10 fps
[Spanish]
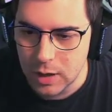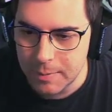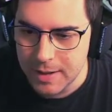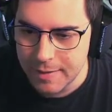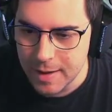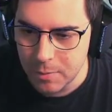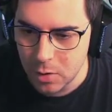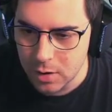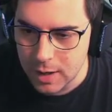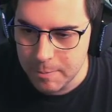A vida de
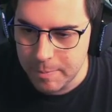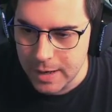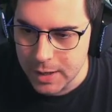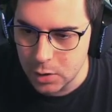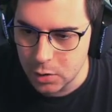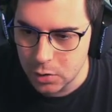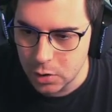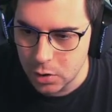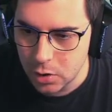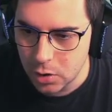amor en peligro.
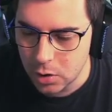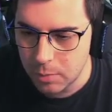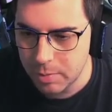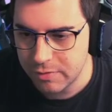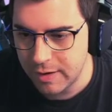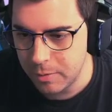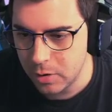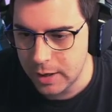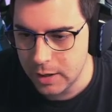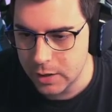No, no, no, no, no, por
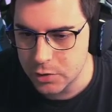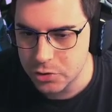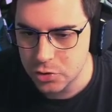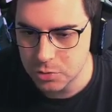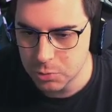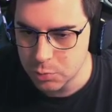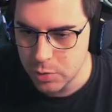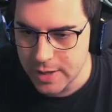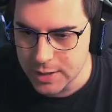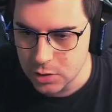favor, eh. Que nosotros somos
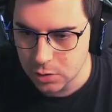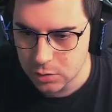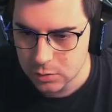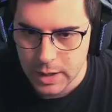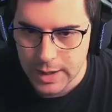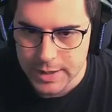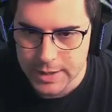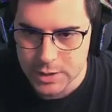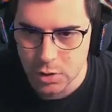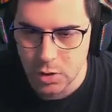muy de esto. Es
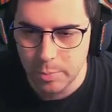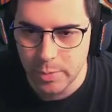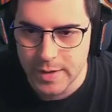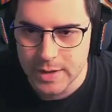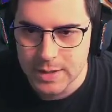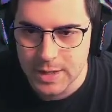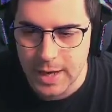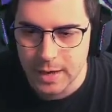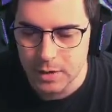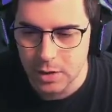que esto no puede
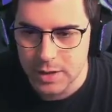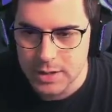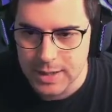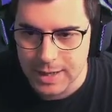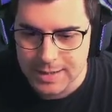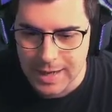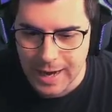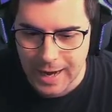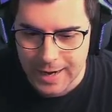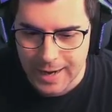ser. ¿Dónde estás?
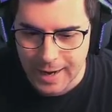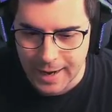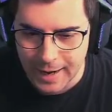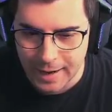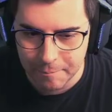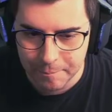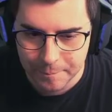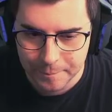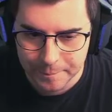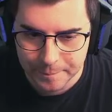Ana.
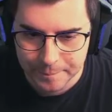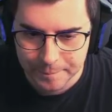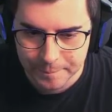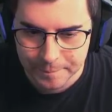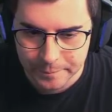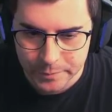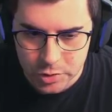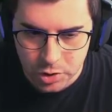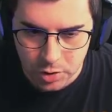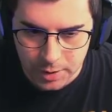
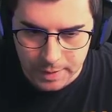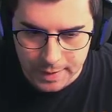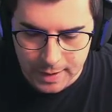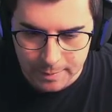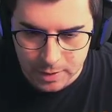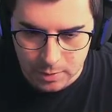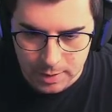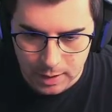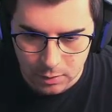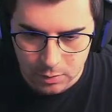Yo creo que viene de camino,
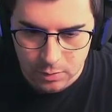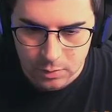míralo.